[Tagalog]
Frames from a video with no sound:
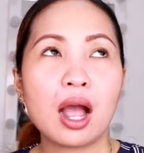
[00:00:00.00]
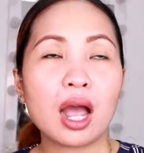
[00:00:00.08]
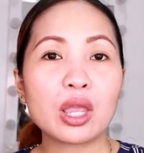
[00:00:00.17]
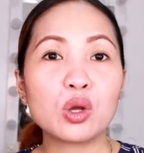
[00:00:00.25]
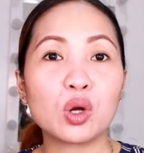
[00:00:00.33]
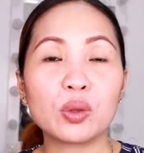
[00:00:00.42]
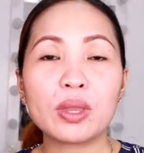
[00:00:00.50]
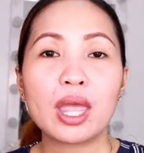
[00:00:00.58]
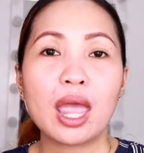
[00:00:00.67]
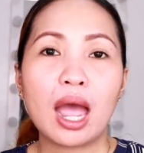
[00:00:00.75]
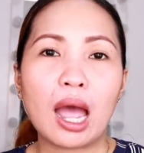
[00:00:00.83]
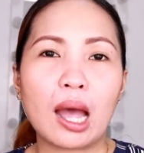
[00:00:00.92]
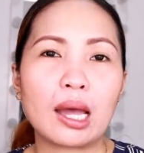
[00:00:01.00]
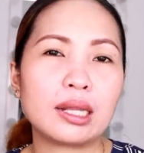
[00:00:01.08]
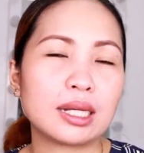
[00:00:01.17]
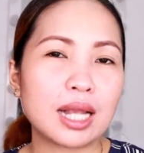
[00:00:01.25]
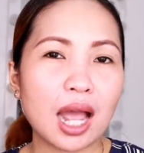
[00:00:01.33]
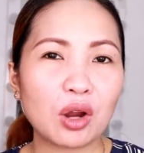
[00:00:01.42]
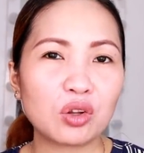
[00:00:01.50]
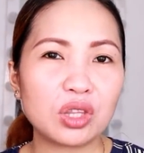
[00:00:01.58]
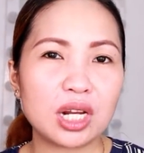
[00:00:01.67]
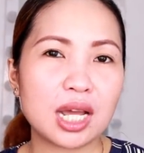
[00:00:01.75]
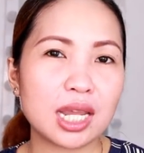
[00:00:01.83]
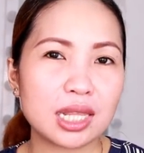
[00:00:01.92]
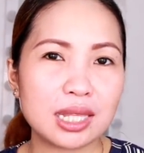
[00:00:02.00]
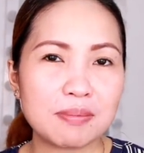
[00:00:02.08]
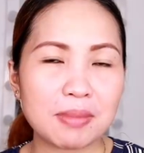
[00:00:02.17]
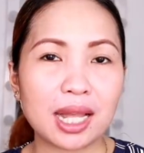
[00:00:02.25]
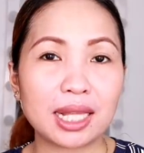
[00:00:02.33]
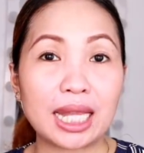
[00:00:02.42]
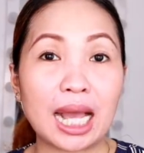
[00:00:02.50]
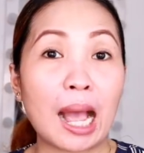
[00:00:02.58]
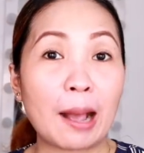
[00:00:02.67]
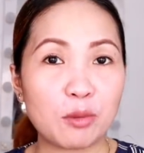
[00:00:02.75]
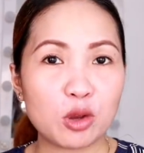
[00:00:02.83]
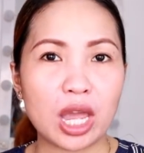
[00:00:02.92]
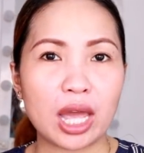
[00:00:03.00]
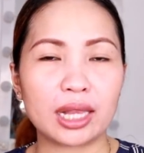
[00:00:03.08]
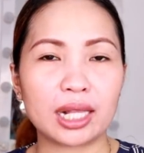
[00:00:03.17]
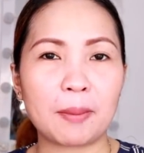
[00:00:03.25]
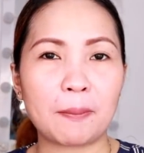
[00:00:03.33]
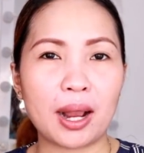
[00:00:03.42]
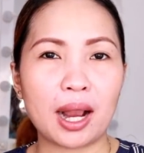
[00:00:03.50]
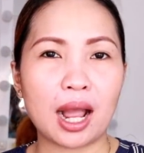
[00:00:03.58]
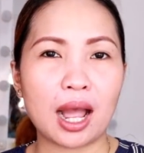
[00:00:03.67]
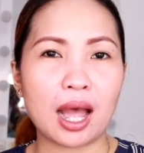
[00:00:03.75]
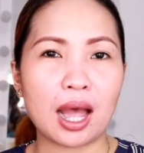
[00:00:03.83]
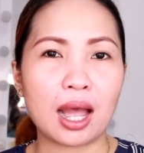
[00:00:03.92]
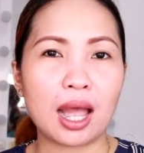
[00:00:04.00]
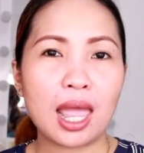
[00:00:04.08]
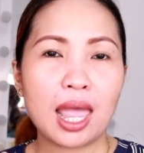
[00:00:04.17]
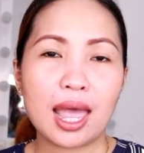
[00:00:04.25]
Ngayon, uh, nagkakaroon din ng hindi magandang amuyan kapag ka,